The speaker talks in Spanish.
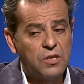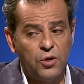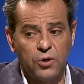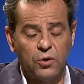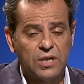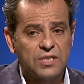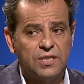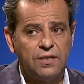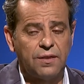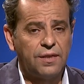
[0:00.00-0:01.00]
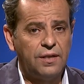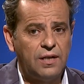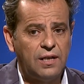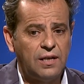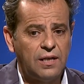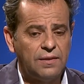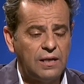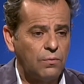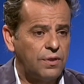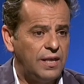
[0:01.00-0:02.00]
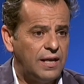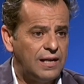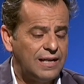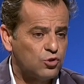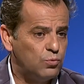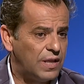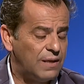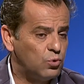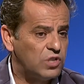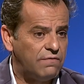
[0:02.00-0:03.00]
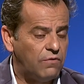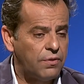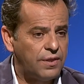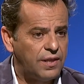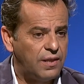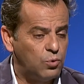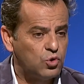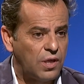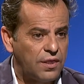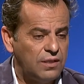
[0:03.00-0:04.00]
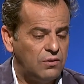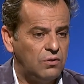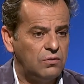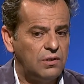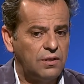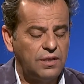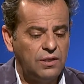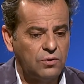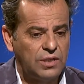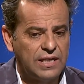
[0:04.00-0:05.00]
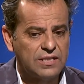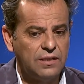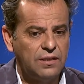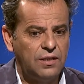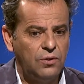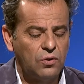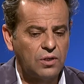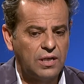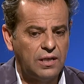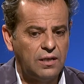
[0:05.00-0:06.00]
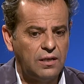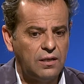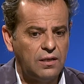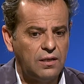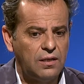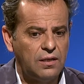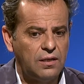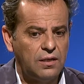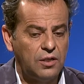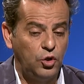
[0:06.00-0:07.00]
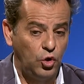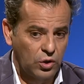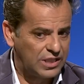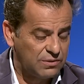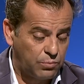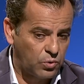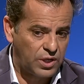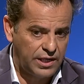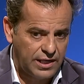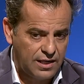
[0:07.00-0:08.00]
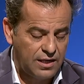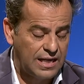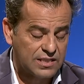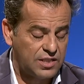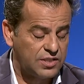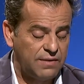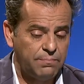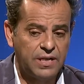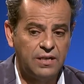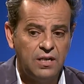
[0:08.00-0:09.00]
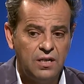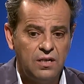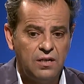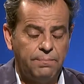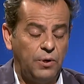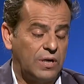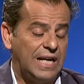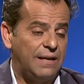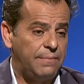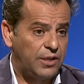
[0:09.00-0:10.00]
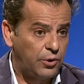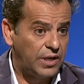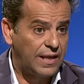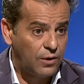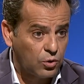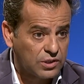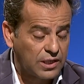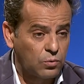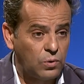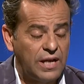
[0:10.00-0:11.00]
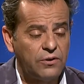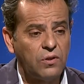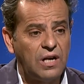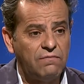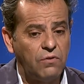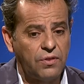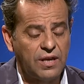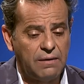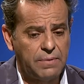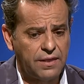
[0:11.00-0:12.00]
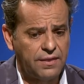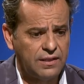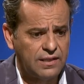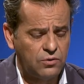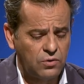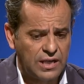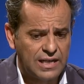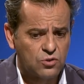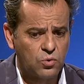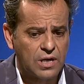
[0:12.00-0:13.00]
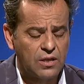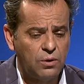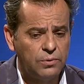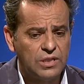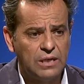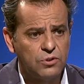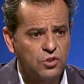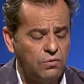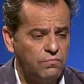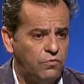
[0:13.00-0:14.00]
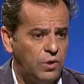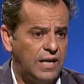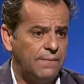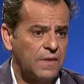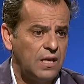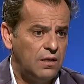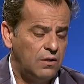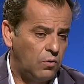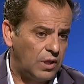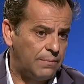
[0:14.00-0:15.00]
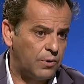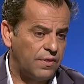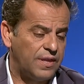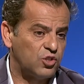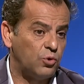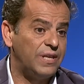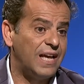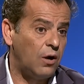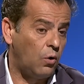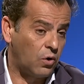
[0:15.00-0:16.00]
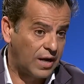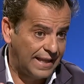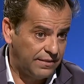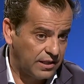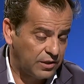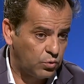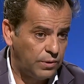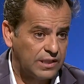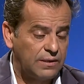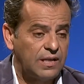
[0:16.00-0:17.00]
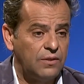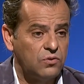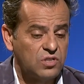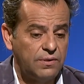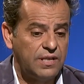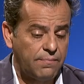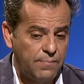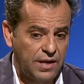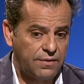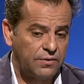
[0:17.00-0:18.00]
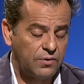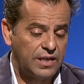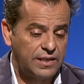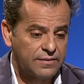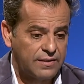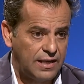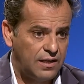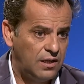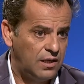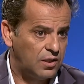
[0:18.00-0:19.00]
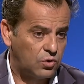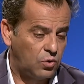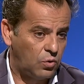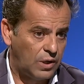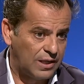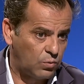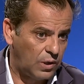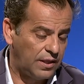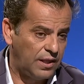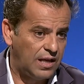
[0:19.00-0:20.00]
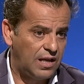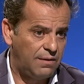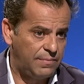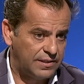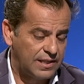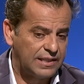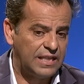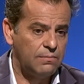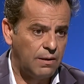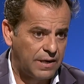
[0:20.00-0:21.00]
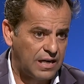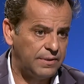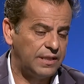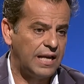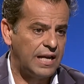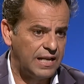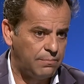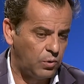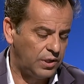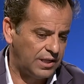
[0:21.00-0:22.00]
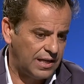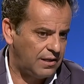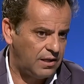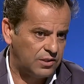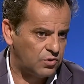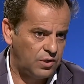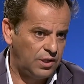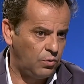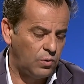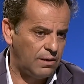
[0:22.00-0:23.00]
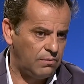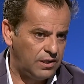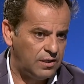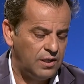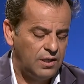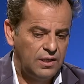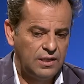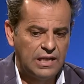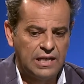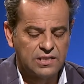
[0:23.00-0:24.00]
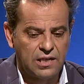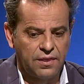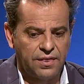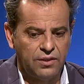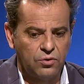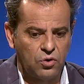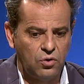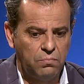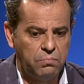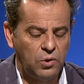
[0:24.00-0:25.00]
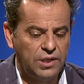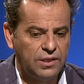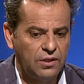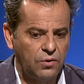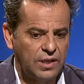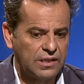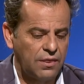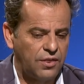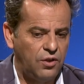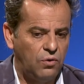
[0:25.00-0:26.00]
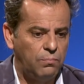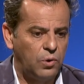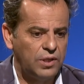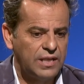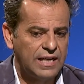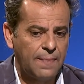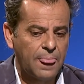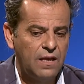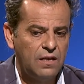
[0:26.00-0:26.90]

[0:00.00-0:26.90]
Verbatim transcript: Yo creo que sí, es decir, eh, Andalucía es la suma de muchas voces, de mucho acento. es decir, no tenía sentido que no que se produjera así siempre pero que la mayoría de los tertulianos, de las voces que aparecían tanto en Canal Sur Radio como en televisión, fueran o de la provincia de Sevilla o gente que estuviera trabajando en Sevilla. Bien es cierto que ahí está toda la actualidad administrativa, parlamentaria, política, eso es indudable. Es el centro político y de atención política.